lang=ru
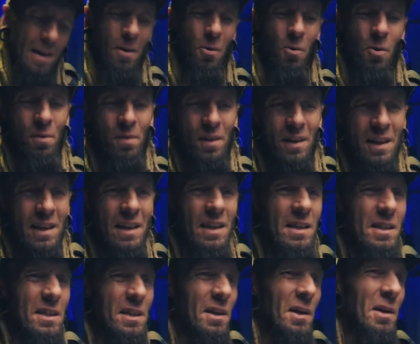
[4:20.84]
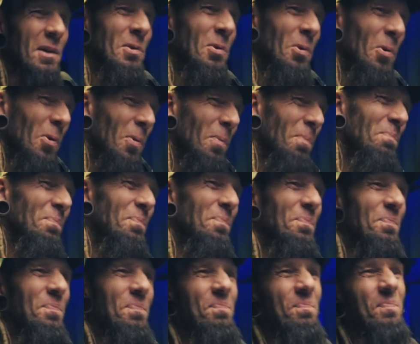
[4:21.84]
оверхитинг, ну,
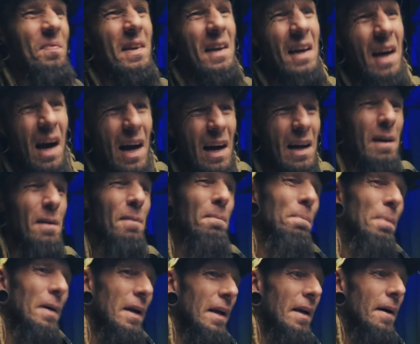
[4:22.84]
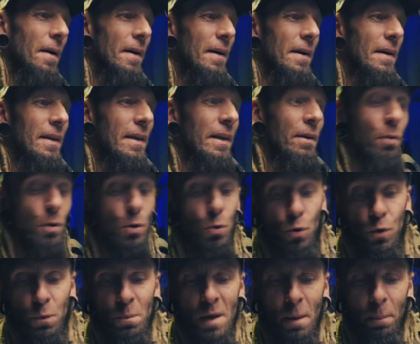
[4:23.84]
как бы... И вот
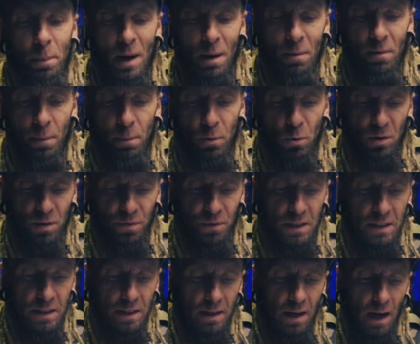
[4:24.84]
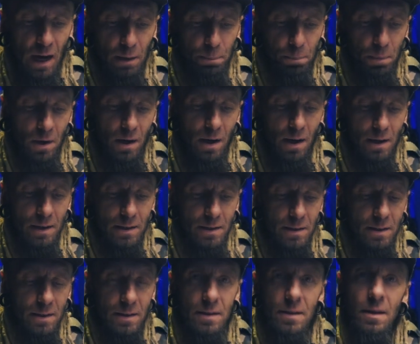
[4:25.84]
тут у меня прям вопрос возникает про
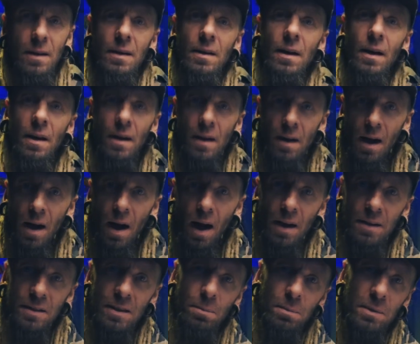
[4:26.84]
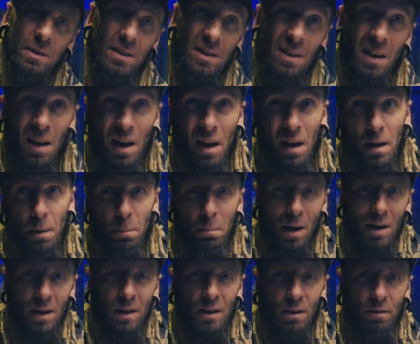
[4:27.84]
A7C
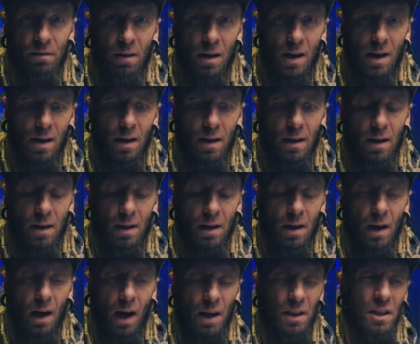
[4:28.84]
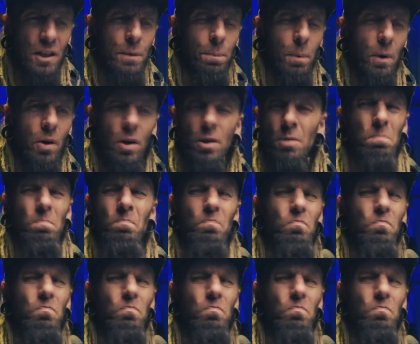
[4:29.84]
Mark II. Они типа говорят,